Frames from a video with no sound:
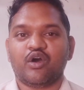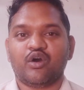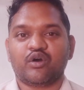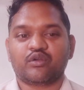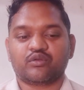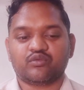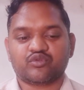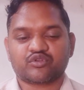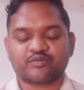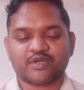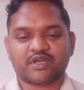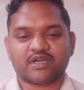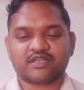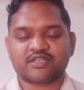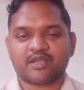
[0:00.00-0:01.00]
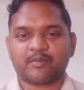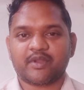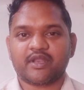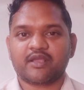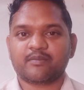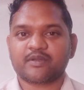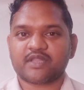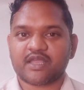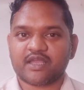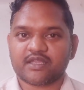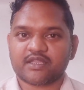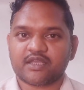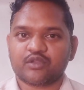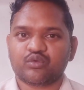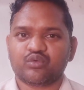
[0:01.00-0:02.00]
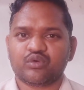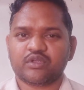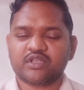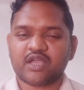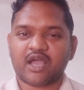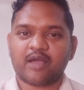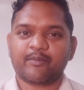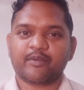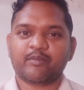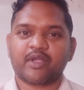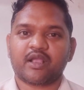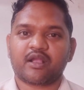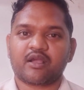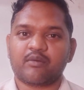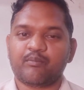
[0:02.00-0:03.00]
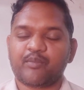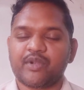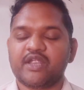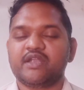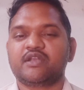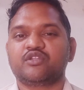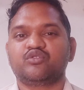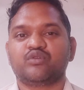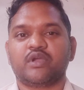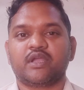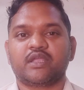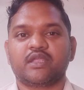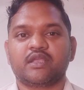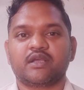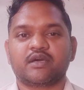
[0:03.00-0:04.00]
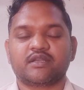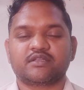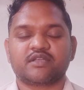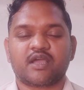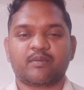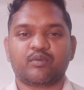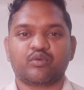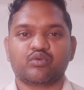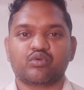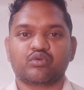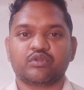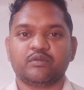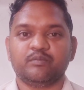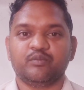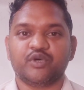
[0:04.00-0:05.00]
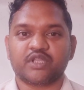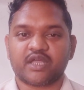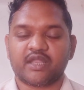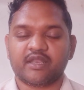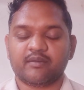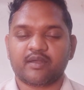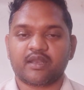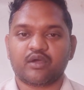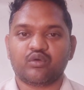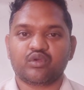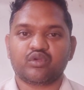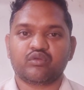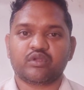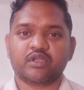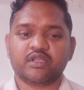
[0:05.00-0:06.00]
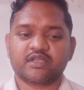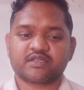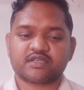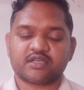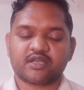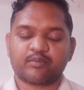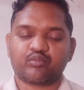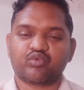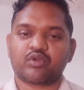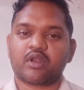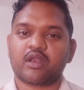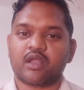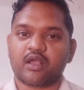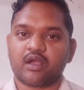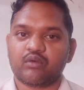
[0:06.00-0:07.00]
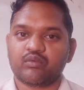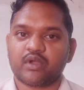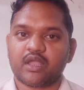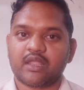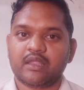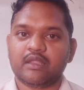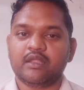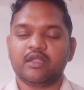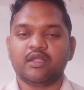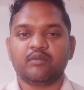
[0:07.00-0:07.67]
और उसमें खर्चा मैंने बताया था तो यहाँ पे मैं कंप्लीट जो है कि खर्चा आप लोगों को बताने वाला हूँ क्योंकि ये सेटअप पूरा लगा हुआ है